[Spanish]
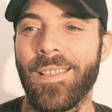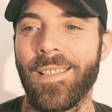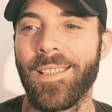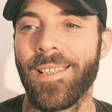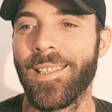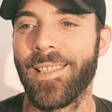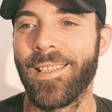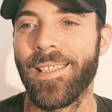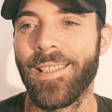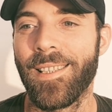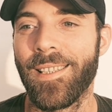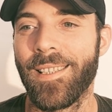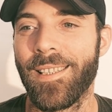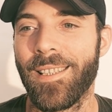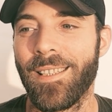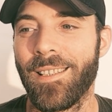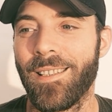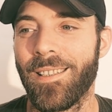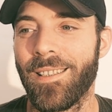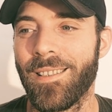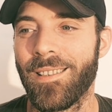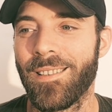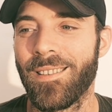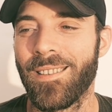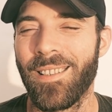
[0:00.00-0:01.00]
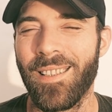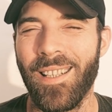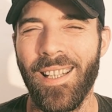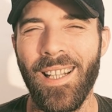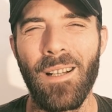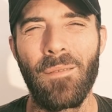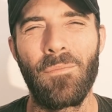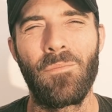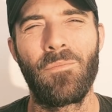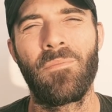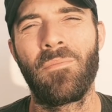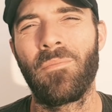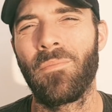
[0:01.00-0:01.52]
eh,
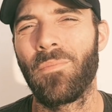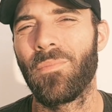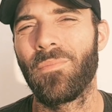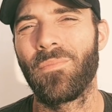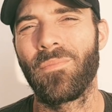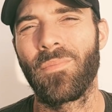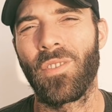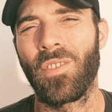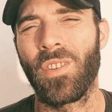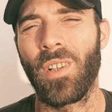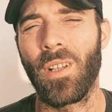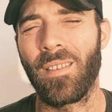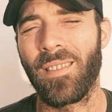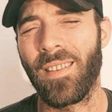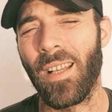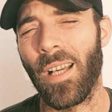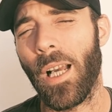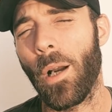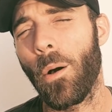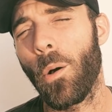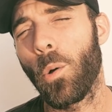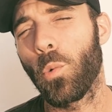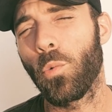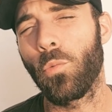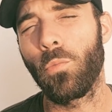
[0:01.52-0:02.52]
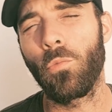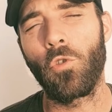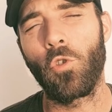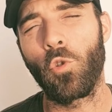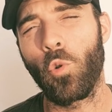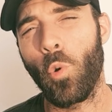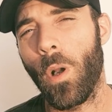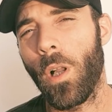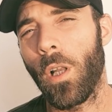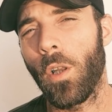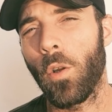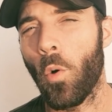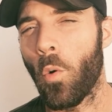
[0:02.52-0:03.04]
eran o sea, sacaba un
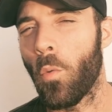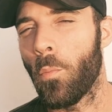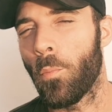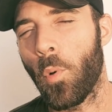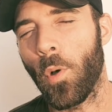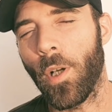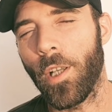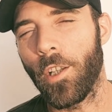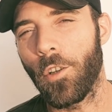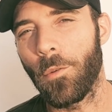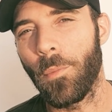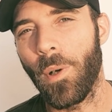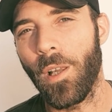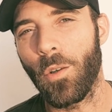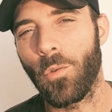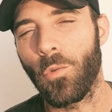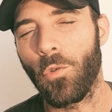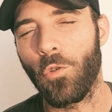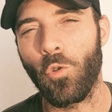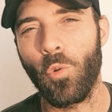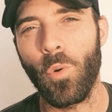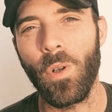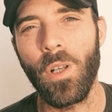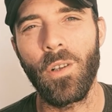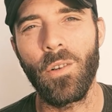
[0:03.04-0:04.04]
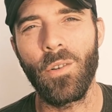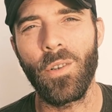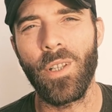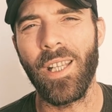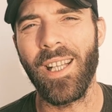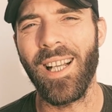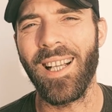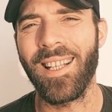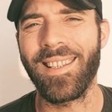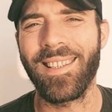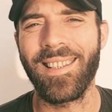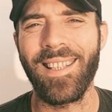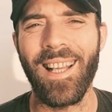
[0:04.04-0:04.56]
sueldo, un poquito más de un sueldo, y
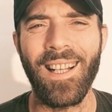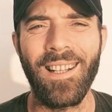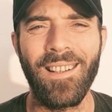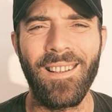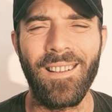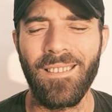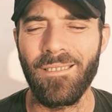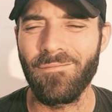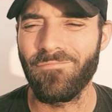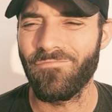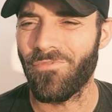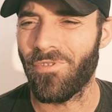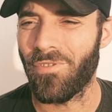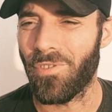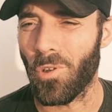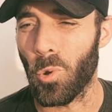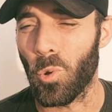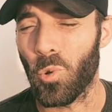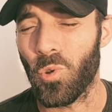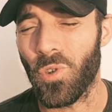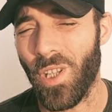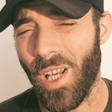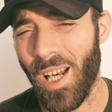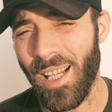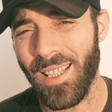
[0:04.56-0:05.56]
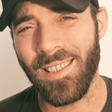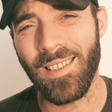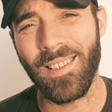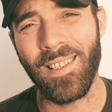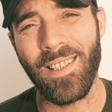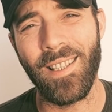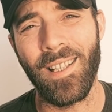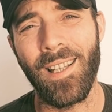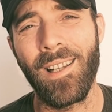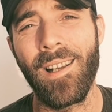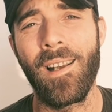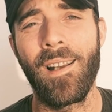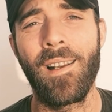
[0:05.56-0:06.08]
era tan frustrante.